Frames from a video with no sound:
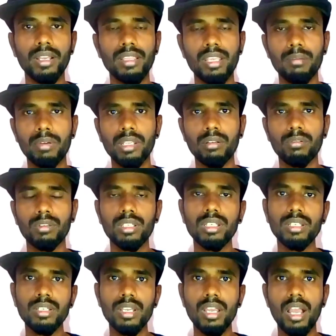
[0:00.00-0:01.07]
பார்த்தேன் அப்படிங்கிறது வந்து
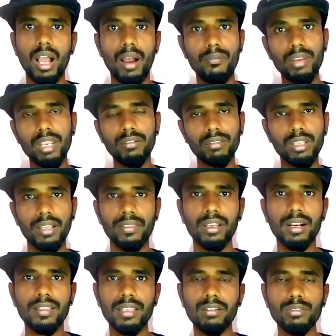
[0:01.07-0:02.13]
அவரே வந்து அந்த
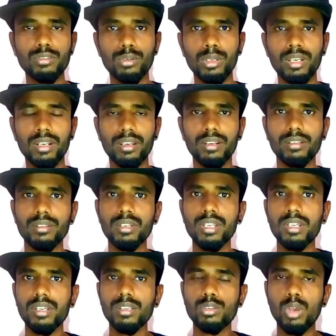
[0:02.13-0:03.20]
காலத்துலேயே வந்து சொல்லியிருக்காரு
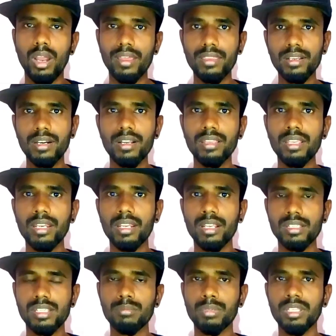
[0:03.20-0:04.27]
ஸோ அதுக்கடுத்து
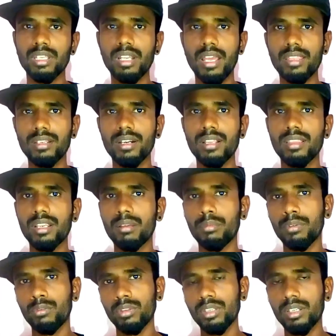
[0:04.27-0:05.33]
என்னாச்சுன்னு பார்த்தீங்கன்னா அதுக்கடுத்து நம்ம
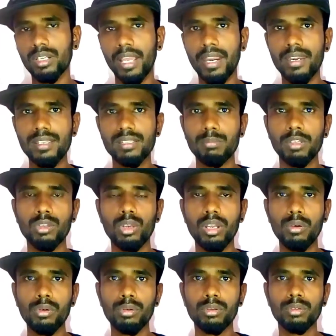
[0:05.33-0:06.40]
வந்து நைன்டிஸ் பார்த்தோம்னா
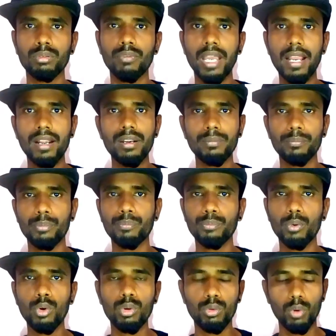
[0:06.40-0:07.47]
ஒரு வேர்ல்டு
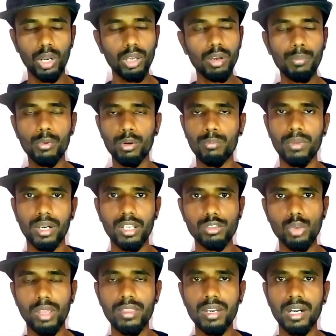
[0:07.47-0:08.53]
போர் உலக போர்மாங்களா
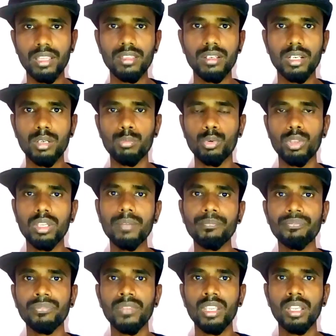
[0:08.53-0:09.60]
ஸோ அது நடந்துகிட்டு இருக்கும்போது
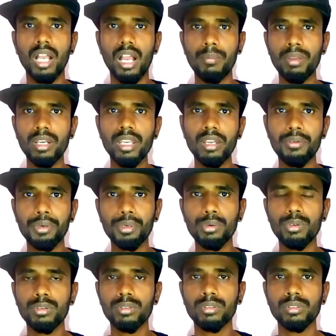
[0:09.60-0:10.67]
அமெரிக்காவோட
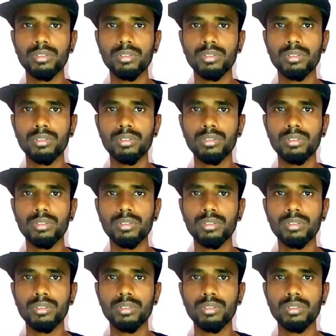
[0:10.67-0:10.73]
ஒரு